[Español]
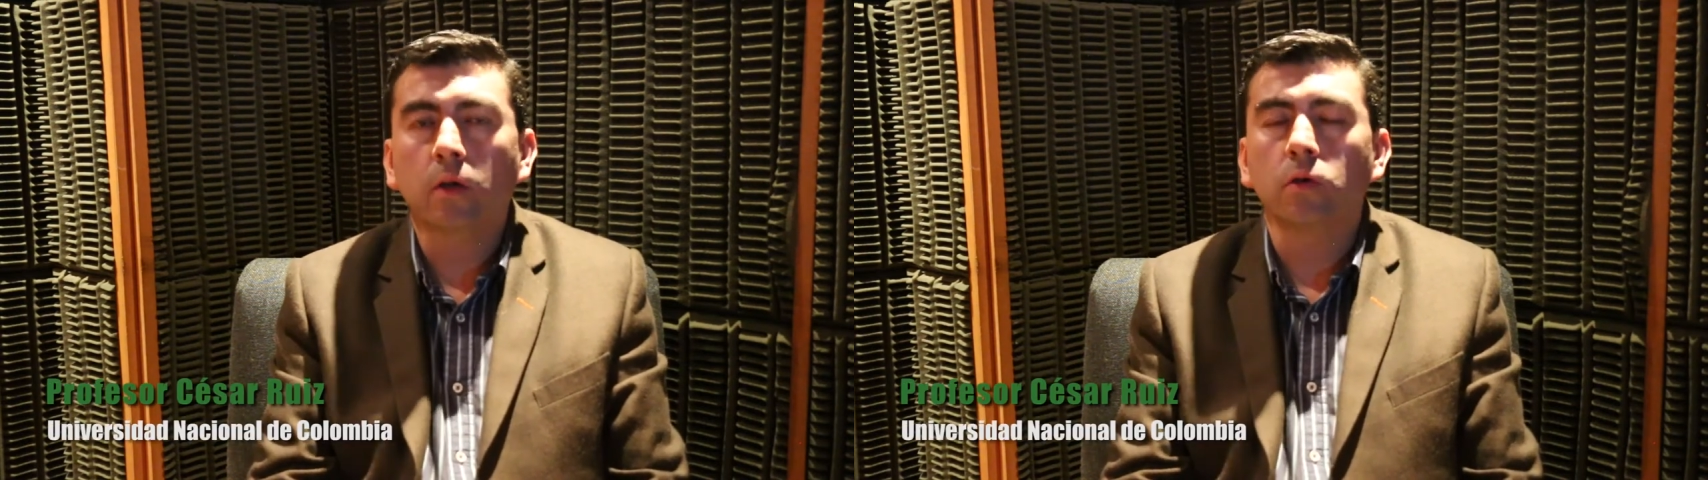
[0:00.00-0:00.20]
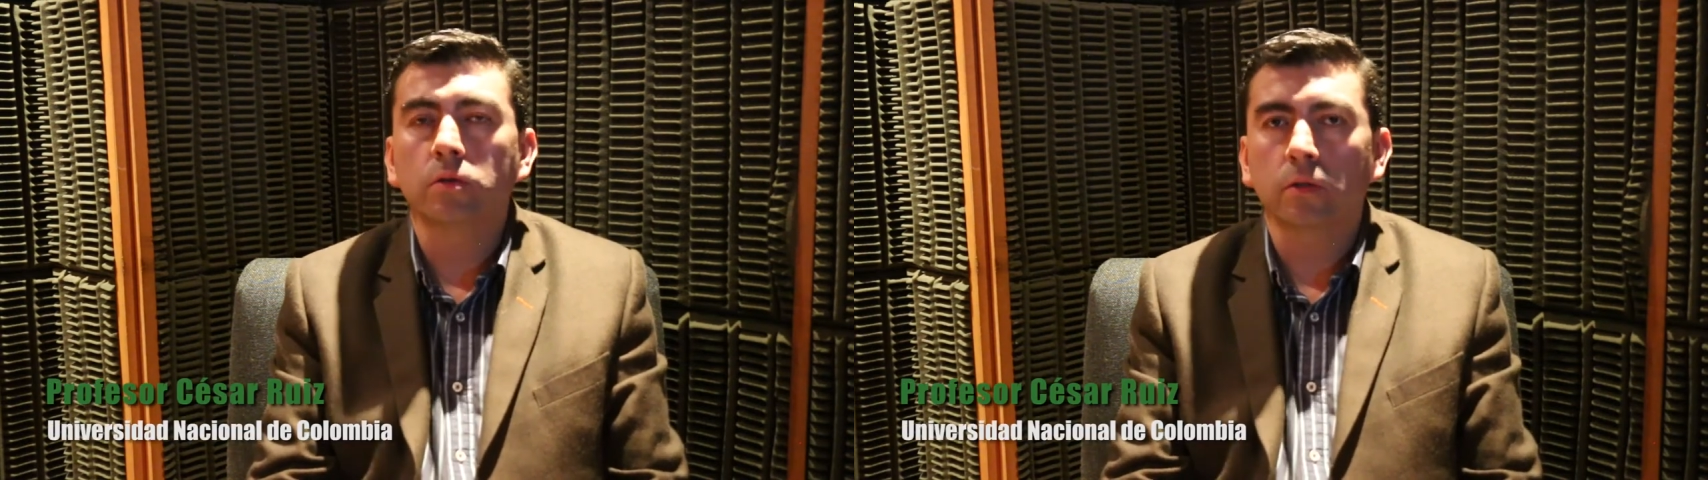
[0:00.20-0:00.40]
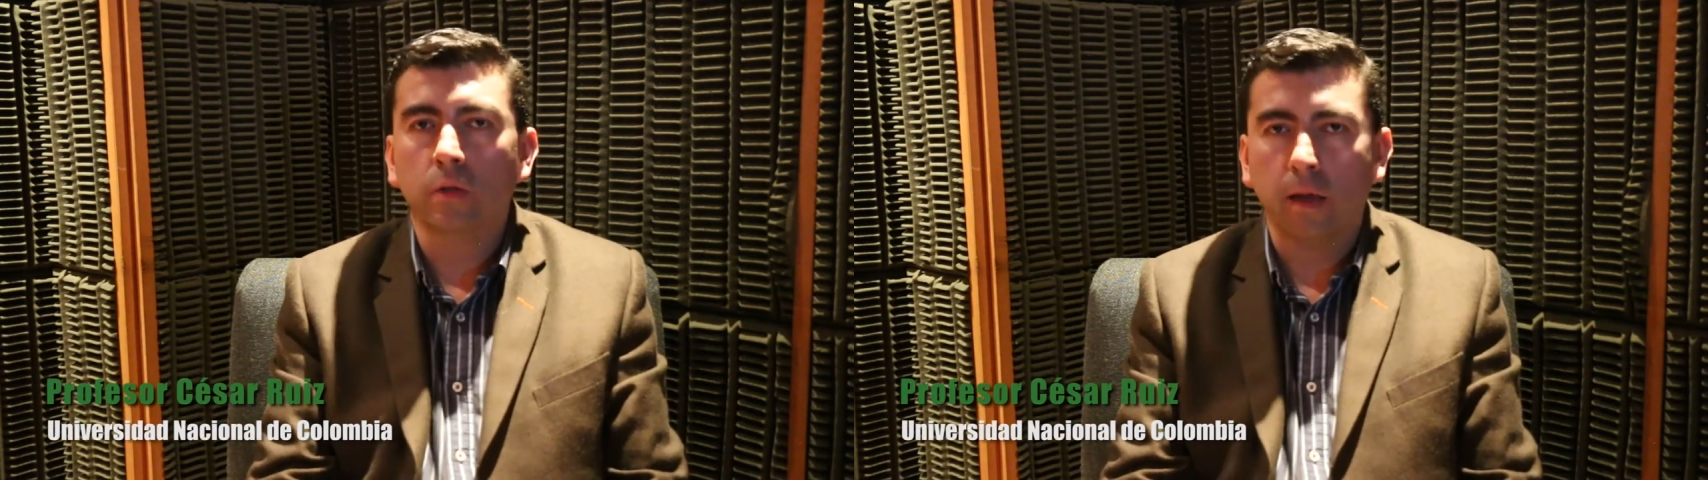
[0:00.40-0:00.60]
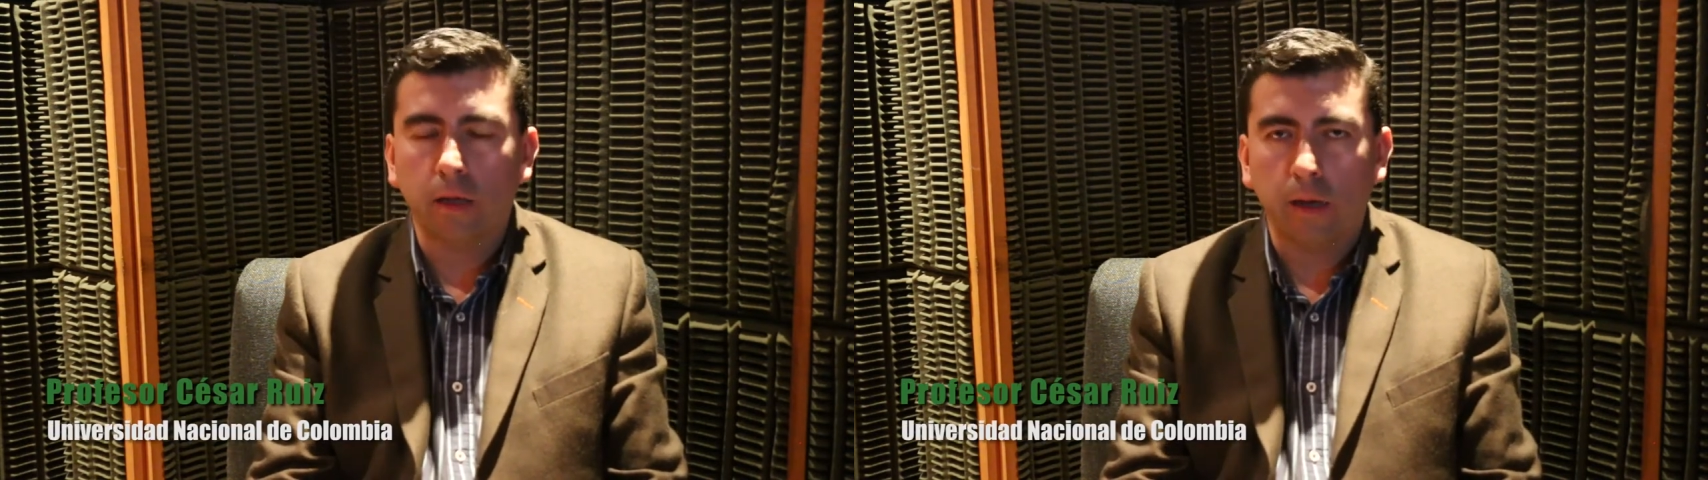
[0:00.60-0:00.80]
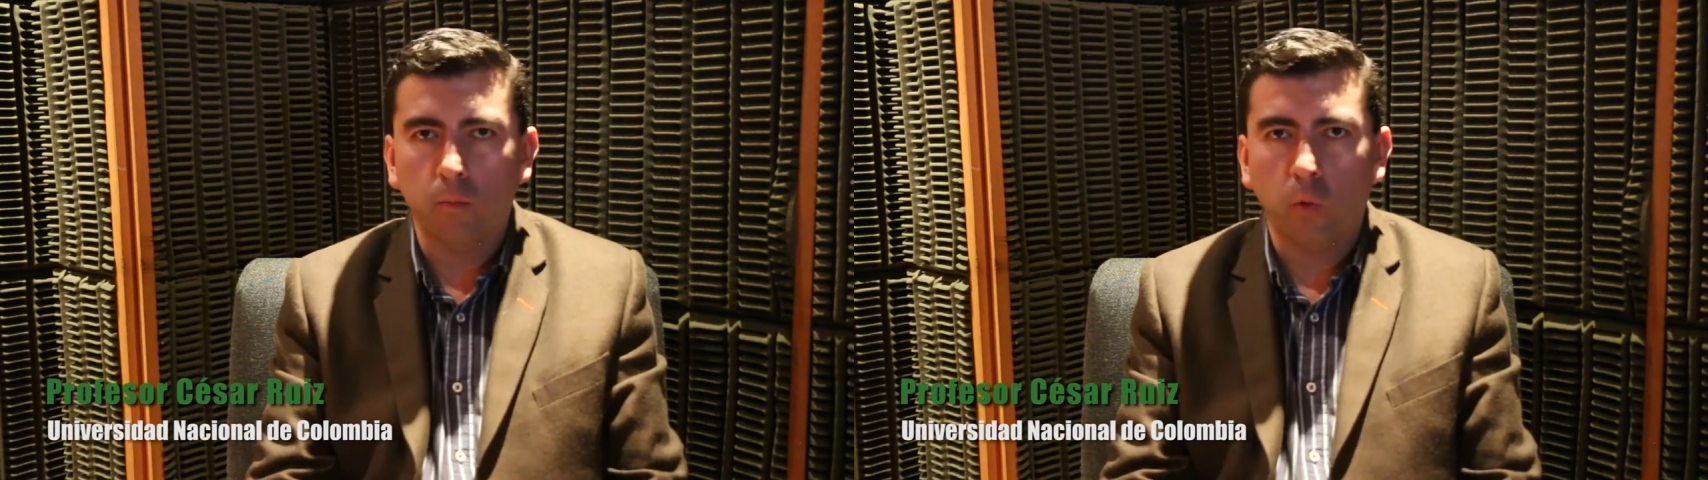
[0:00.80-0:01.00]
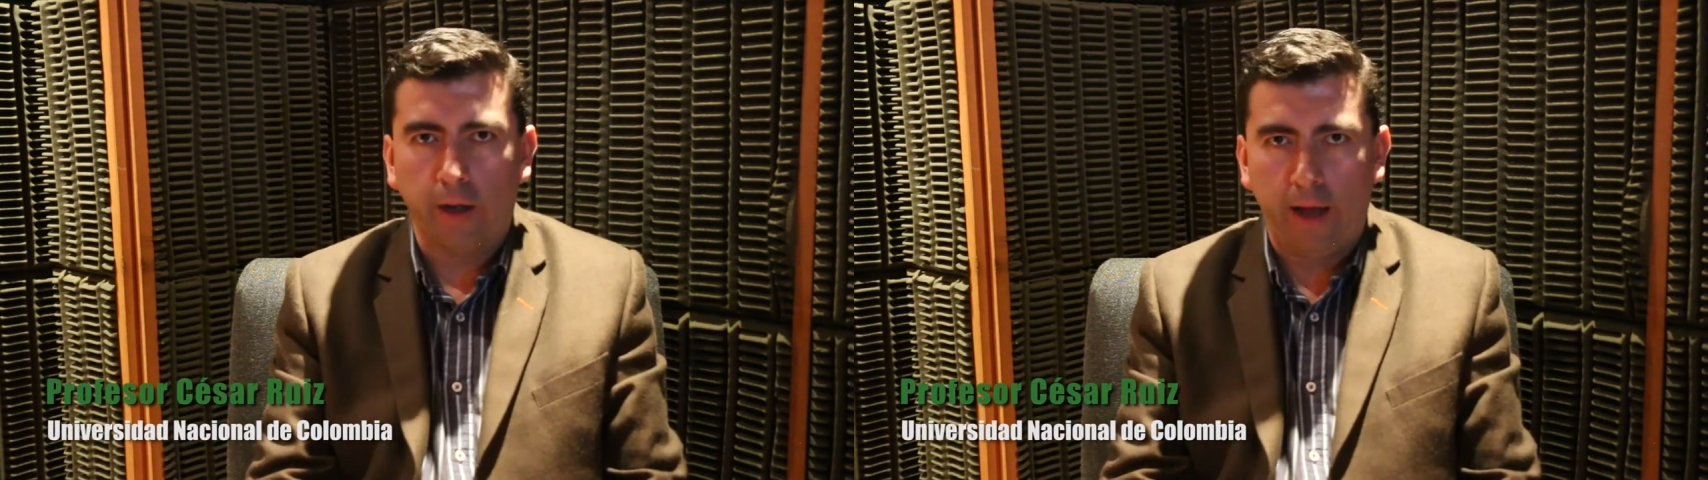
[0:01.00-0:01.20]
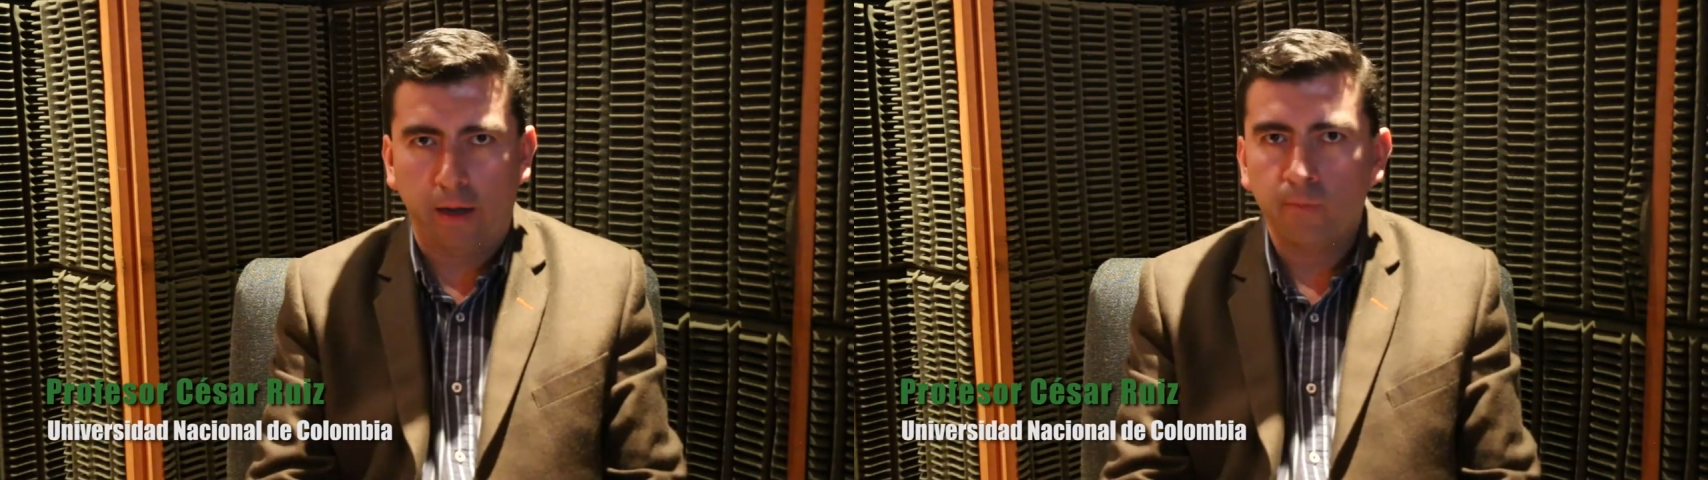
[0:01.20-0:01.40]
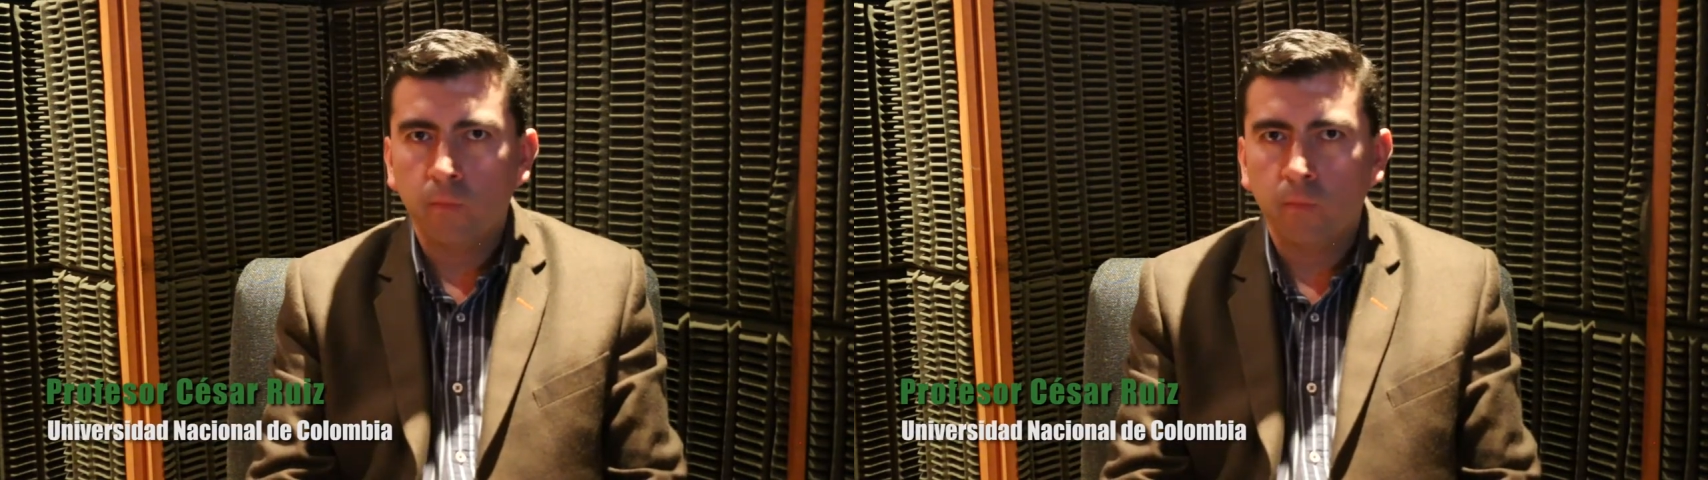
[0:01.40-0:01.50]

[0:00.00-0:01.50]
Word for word: costos que hay que remunerar.